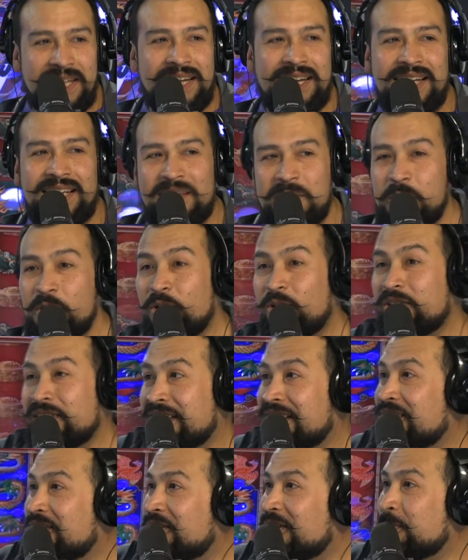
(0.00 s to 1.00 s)
aquí muy
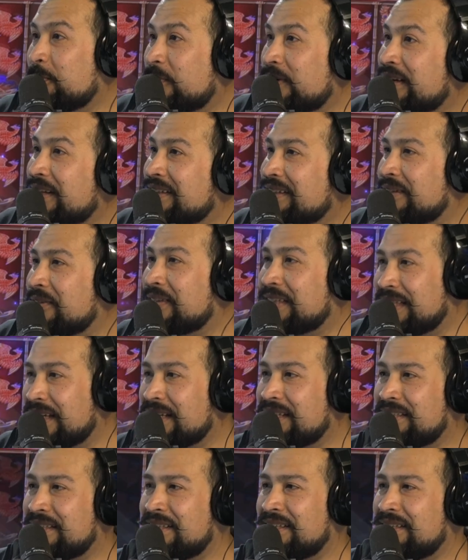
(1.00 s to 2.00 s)
contento de poder
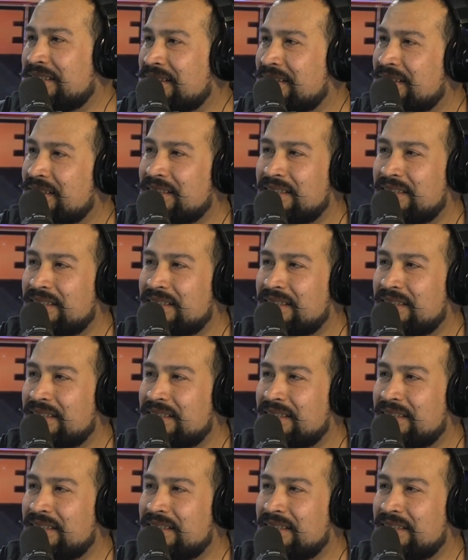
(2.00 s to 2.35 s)
entrevistarte